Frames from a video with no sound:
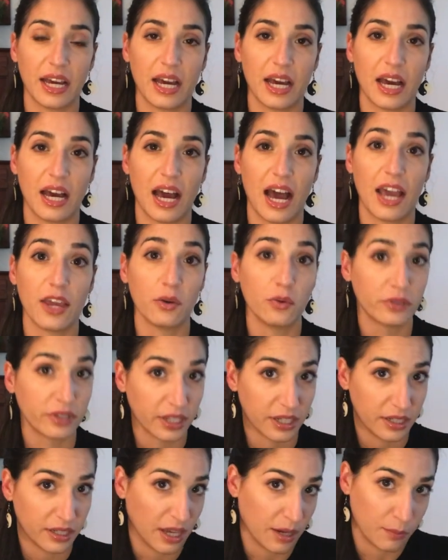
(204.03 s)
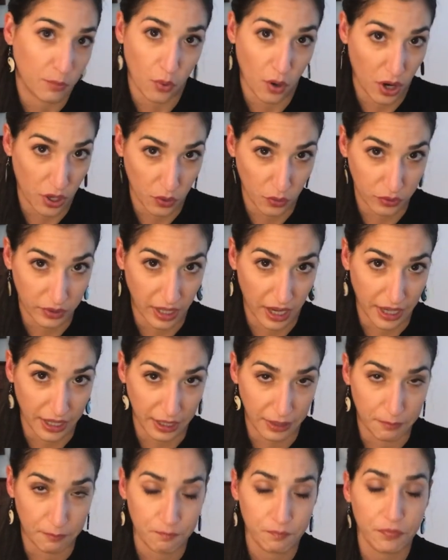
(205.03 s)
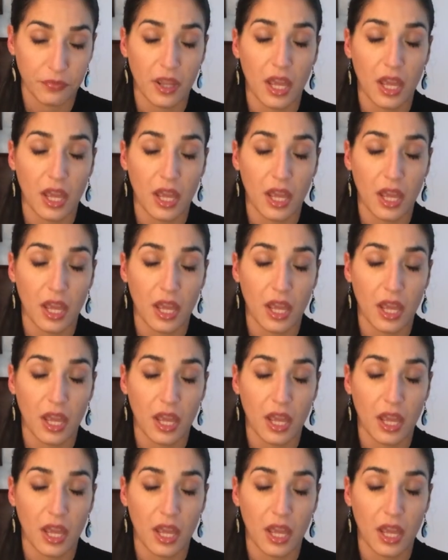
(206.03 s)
aiuta, può aiutare.